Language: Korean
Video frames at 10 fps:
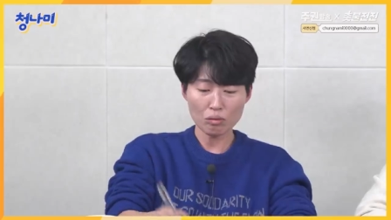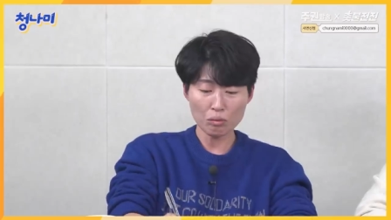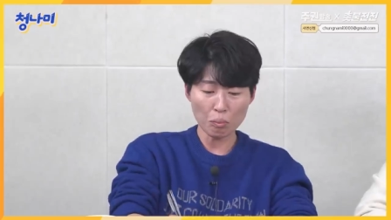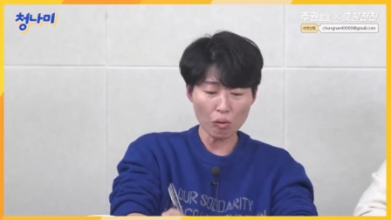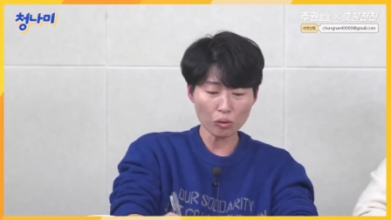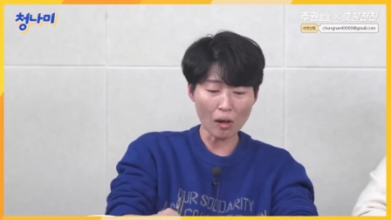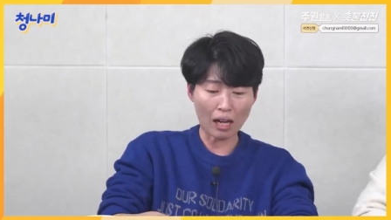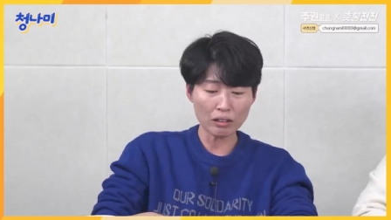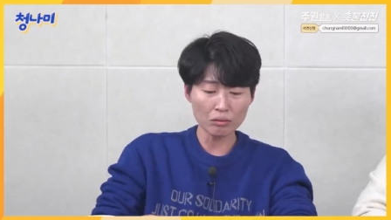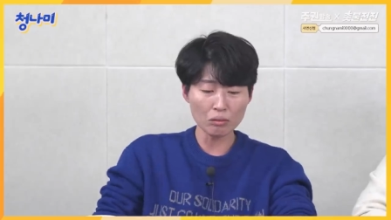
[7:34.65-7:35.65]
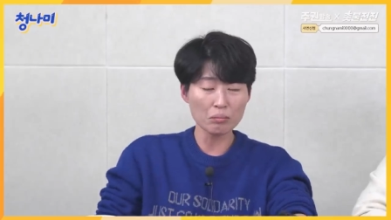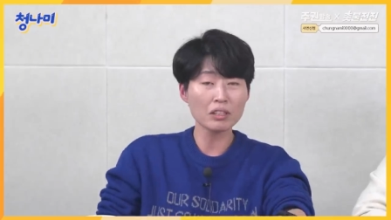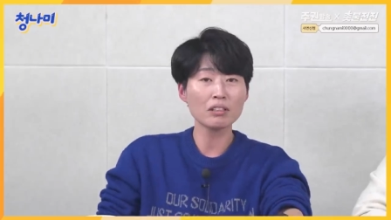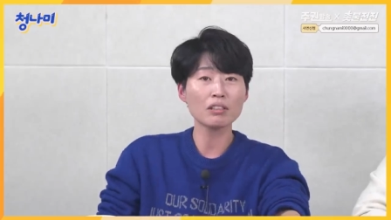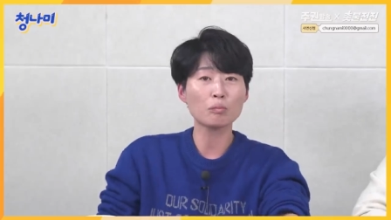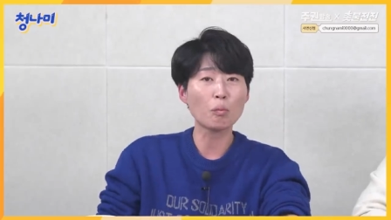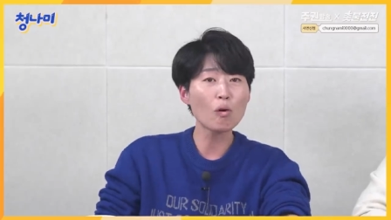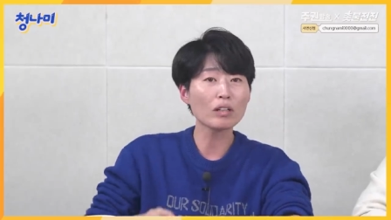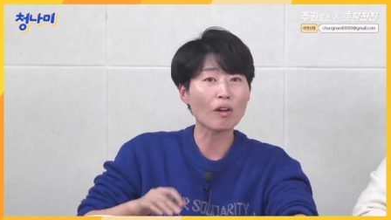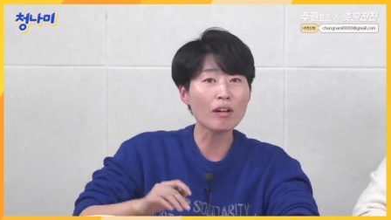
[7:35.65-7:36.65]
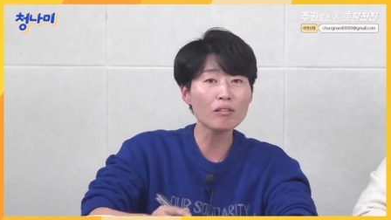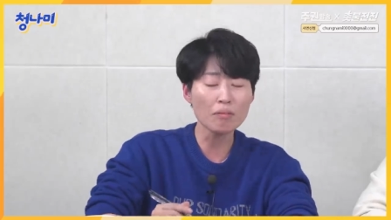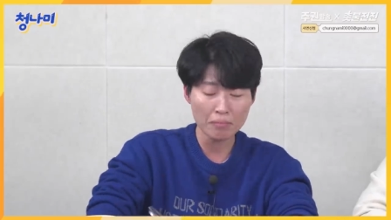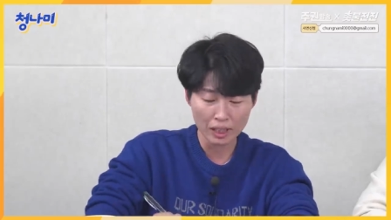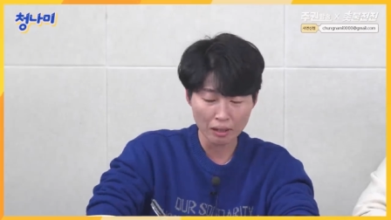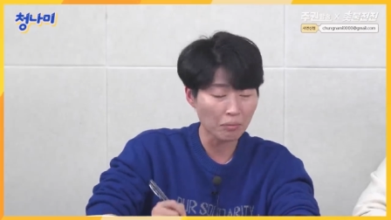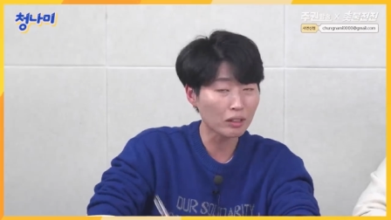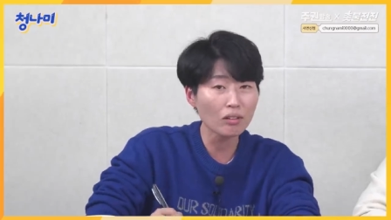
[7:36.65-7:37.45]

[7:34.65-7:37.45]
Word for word: 이거 뭐 또 아닌 놈이 뭐가 된 것 마냥 막